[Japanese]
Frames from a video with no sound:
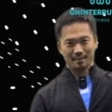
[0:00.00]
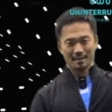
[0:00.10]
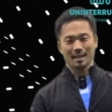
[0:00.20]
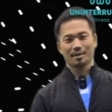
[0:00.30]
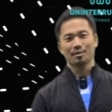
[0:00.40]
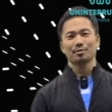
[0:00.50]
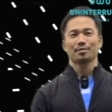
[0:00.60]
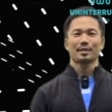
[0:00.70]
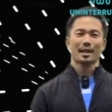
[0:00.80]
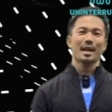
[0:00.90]
ね、強度
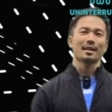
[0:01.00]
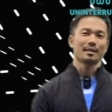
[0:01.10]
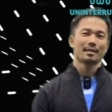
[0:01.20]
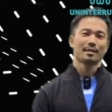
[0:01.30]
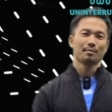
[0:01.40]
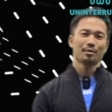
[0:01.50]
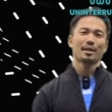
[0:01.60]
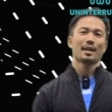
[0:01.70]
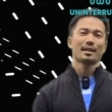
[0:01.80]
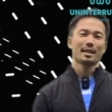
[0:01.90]
の高いもの
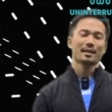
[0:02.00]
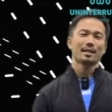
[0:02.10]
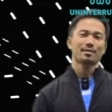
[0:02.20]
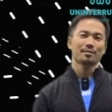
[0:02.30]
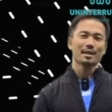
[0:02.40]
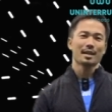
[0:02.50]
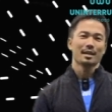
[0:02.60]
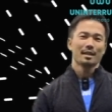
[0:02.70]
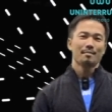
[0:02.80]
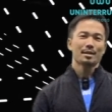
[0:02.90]
でやったりするので、
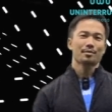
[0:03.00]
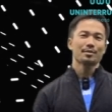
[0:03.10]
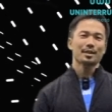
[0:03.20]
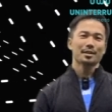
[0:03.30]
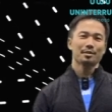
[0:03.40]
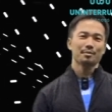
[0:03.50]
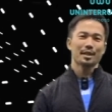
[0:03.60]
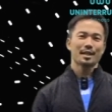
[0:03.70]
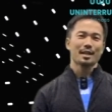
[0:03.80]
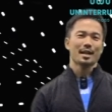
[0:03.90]
まあ、そういった人向
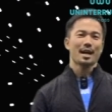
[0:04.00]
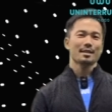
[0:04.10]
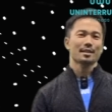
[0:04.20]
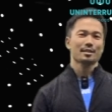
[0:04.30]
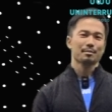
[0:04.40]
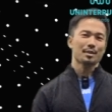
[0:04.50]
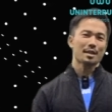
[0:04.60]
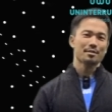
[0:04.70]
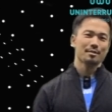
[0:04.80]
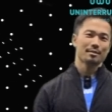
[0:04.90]
けに RX
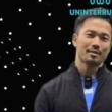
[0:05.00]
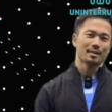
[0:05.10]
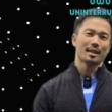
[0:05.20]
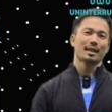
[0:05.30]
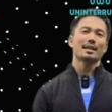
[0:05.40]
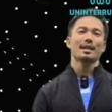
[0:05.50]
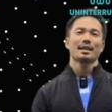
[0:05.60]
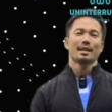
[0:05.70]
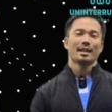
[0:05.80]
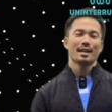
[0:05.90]
プラスなんかで、
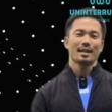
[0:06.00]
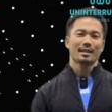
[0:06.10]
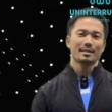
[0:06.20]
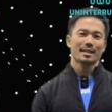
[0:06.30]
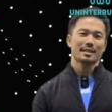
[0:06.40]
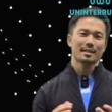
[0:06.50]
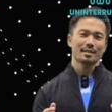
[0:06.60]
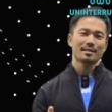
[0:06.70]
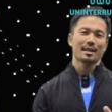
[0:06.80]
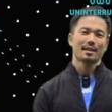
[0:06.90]
えー、記載して
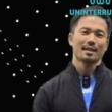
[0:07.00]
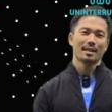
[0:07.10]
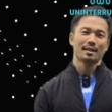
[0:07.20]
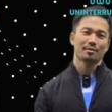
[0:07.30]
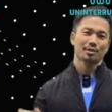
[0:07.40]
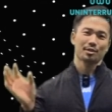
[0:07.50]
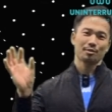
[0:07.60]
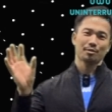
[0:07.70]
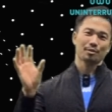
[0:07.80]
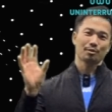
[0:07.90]
ですね、えー、少し
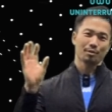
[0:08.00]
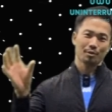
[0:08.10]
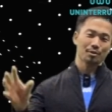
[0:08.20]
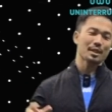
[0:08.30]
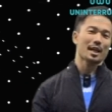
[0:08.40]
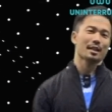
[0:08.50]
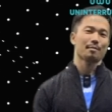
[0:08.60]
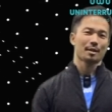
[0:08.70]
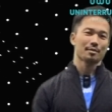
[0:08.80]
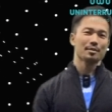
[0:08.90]
高強度でやっ
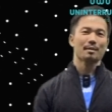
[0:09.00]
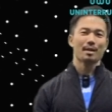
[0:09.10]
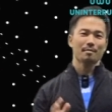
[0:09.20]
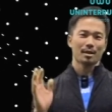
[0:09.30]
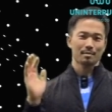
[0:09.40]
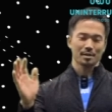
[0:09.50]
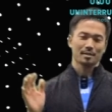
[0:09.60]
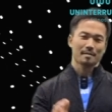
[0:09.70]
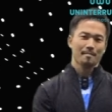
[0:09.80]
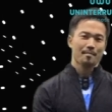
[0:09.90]
てもらうそんな場合もあります。